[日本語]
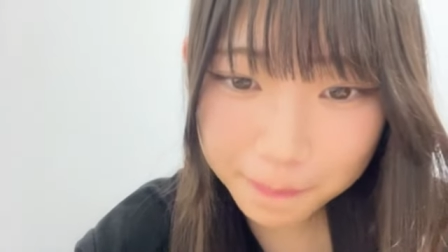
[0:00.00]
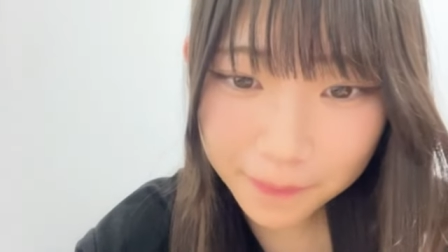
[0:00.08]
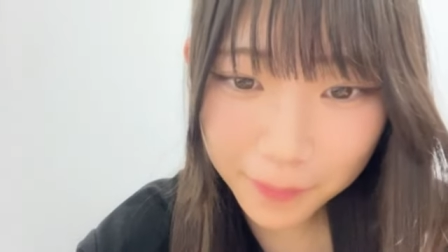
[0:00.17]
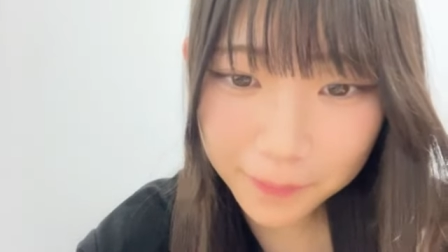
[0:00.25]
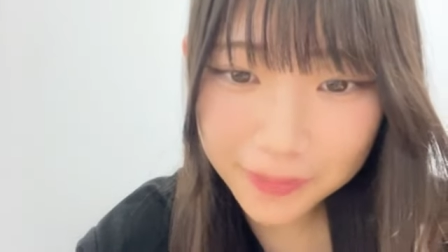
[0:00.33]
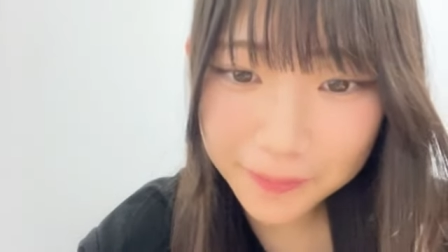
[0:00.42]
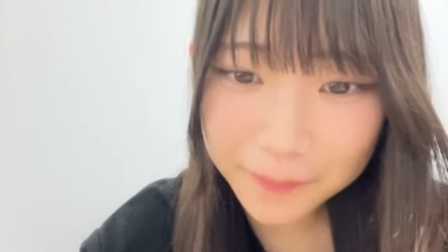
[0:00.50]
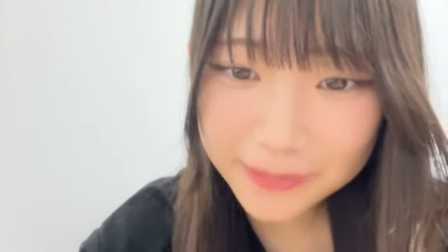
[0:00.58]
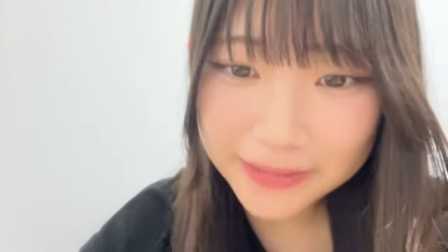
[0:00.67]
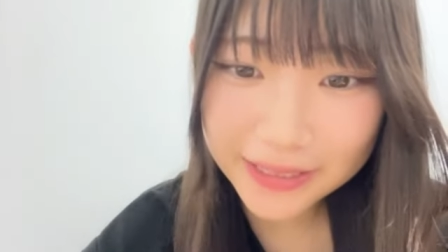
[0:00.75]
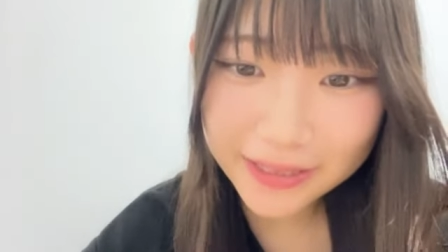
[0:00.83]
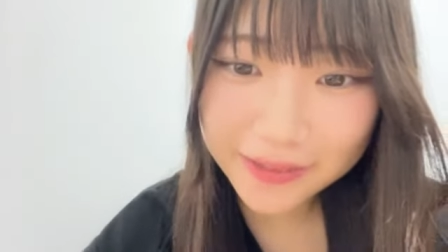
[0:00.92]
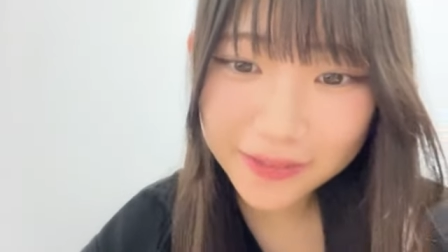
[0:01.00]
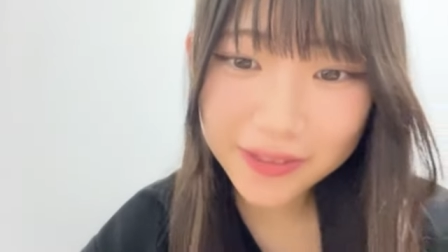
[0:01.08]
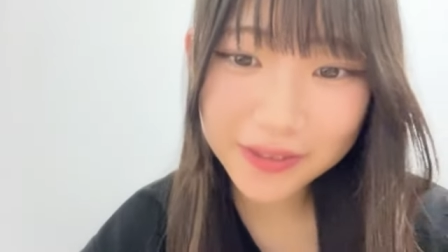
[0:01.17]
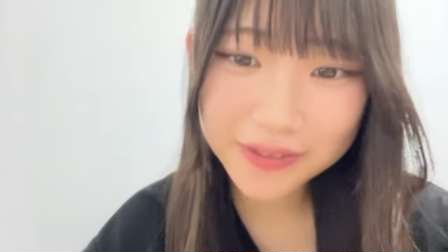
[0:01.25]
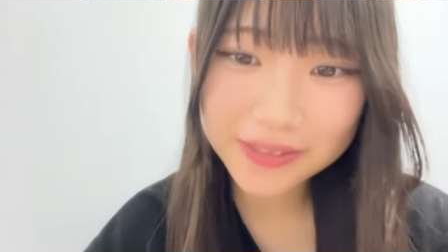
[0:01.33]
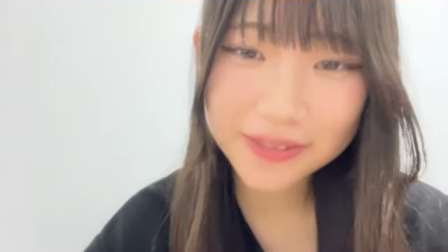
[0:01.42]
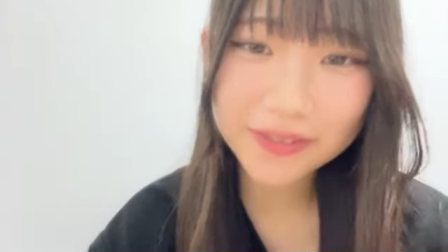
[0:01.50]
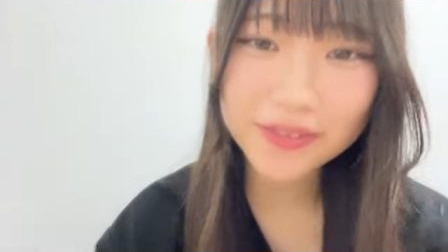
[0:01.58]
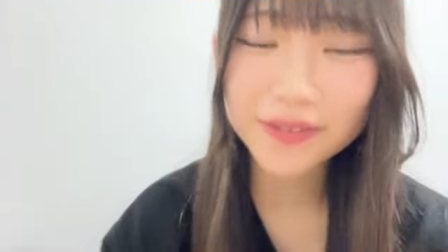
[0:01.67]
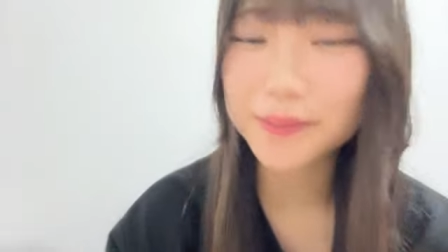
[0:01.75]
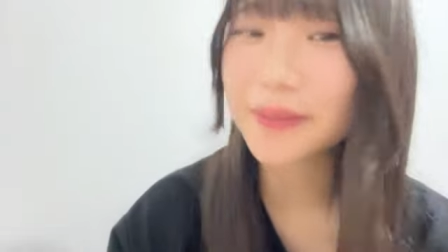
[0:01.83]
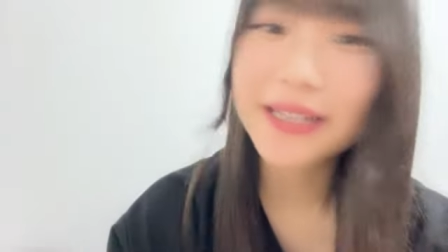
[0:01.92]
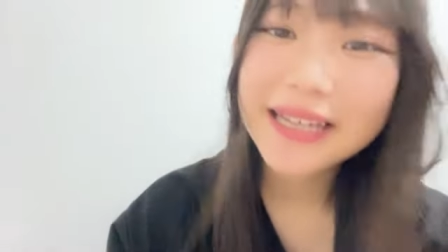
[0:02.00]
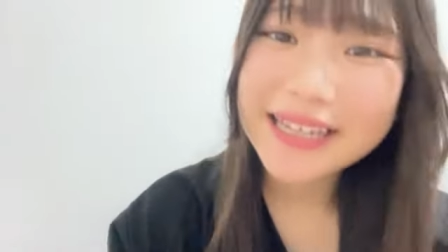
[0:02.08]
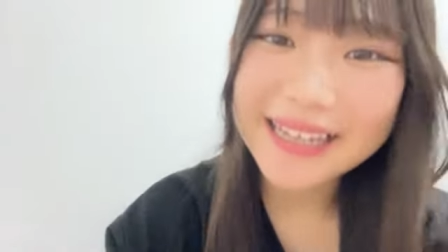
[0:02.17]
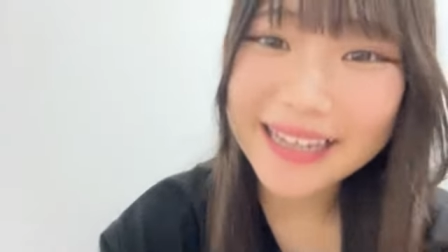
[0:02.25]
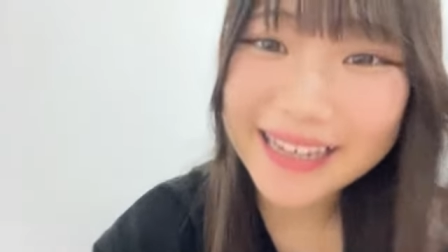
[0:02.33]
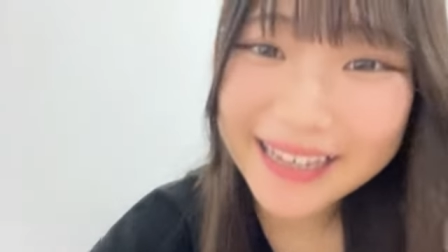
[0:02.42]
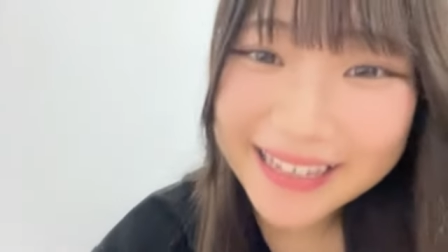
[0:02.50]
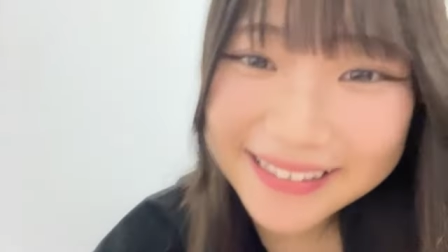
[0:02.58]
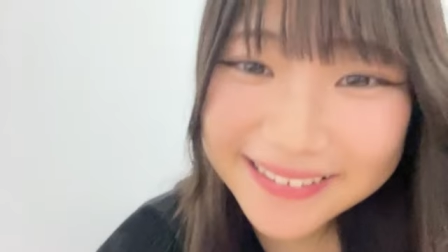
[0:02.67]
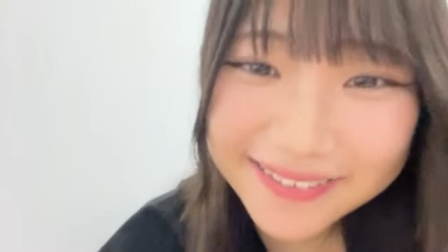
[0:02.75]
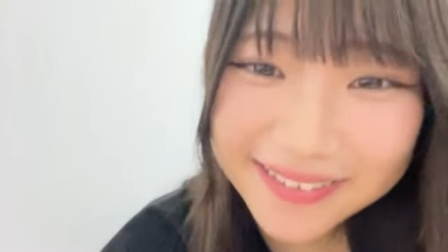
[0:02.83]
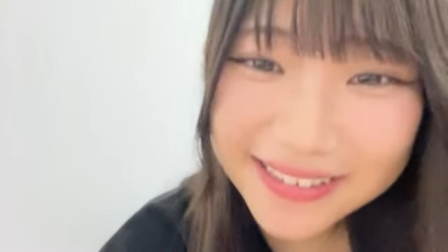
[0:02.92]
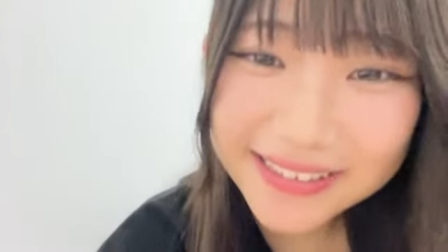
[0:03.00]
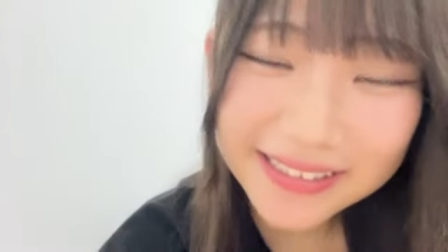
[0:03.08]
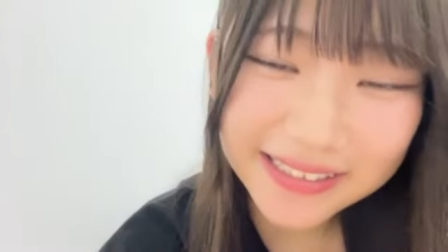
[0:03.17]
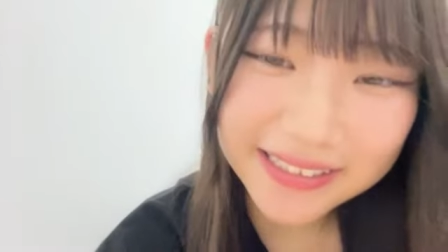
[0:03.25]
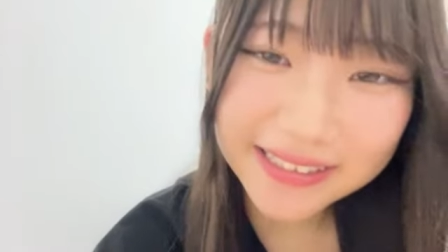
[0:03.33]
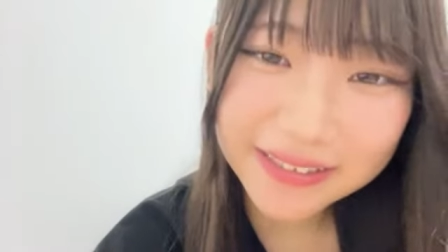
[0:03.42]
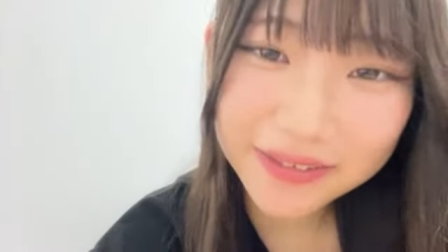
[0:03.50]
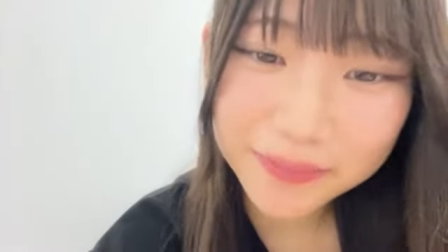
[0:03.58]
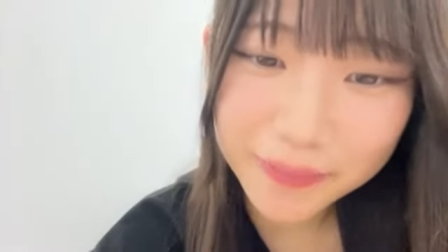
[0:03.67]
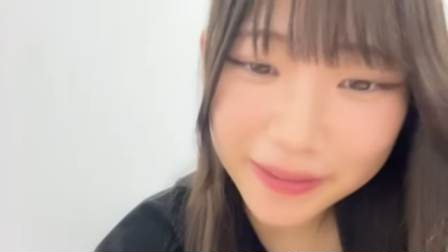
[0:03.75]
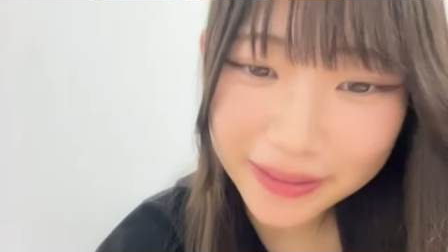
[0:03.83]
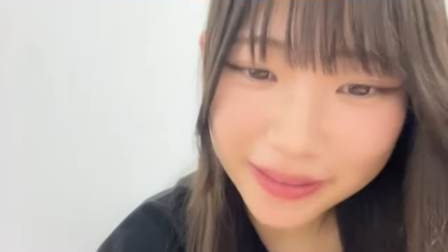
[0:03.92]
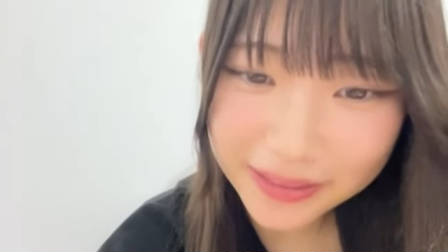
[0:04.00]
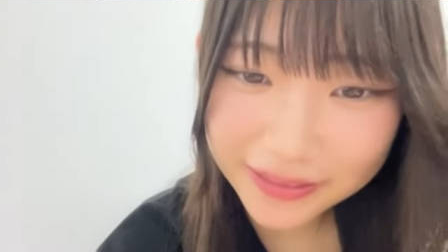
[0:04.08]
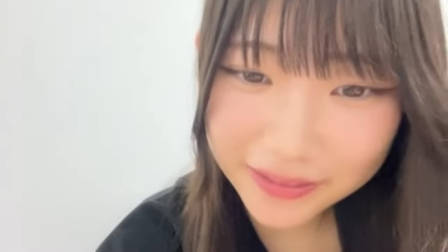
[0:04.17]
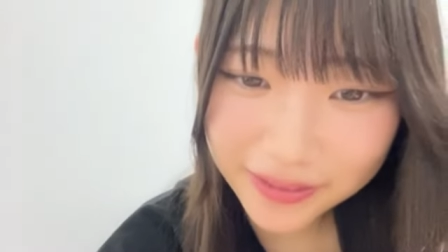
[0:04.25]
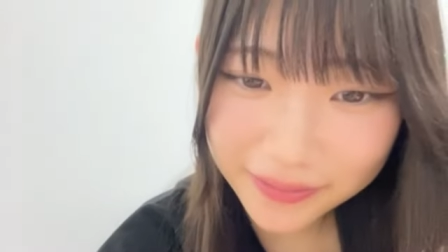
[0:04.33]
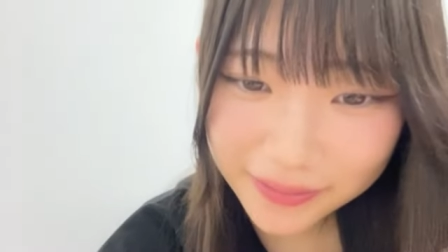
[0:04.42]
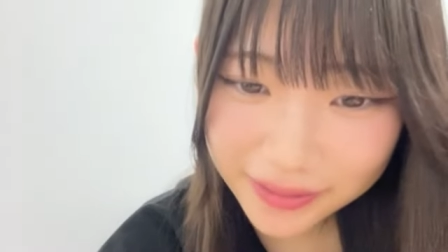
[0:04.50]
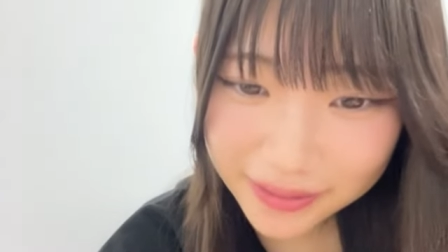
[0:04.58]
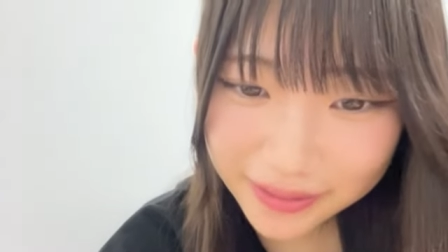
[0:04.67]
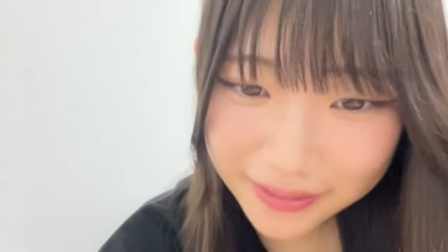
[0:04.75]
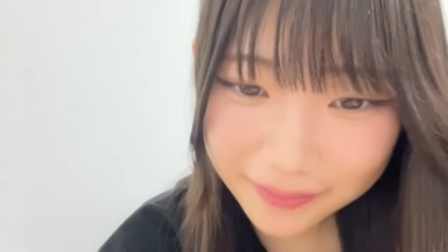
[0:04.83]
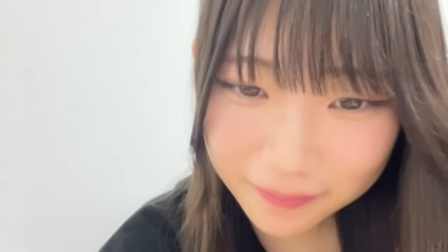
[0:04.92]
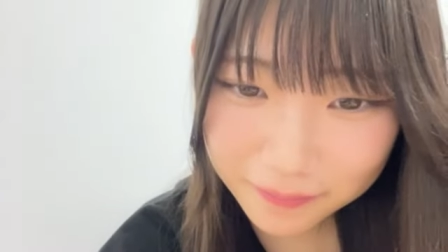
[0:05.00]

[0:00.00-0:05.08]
たまたましたいくんが牛の好みええー、嬉しい運命だねそりゃ